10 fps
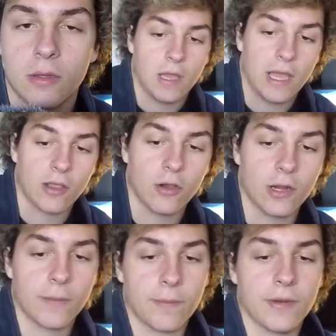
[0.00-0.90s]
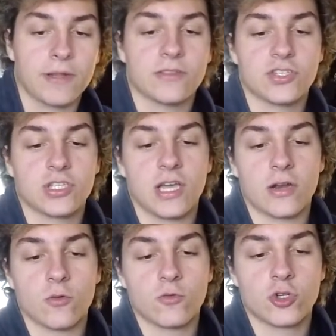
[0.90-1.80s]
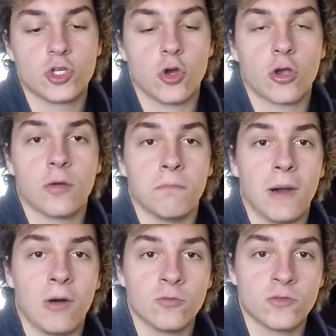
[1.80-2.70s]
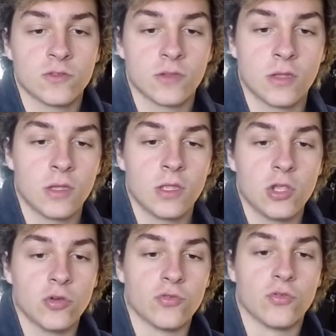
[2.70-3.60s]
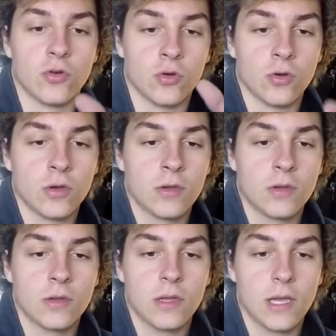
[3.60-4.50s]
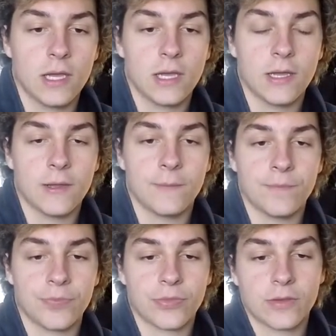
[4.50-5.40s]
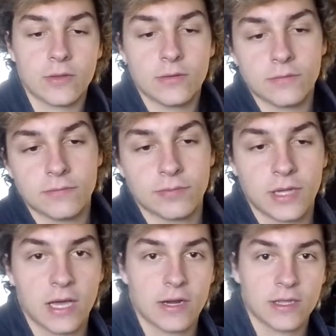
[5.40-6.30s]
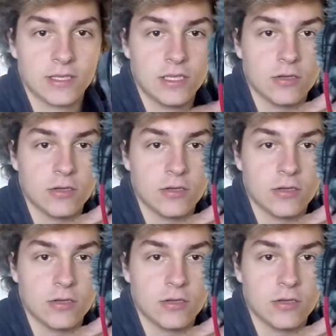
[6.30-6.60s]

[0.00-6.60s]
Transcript: Agora, para testar o shock mount, eu vou um, ehm, pegar aqui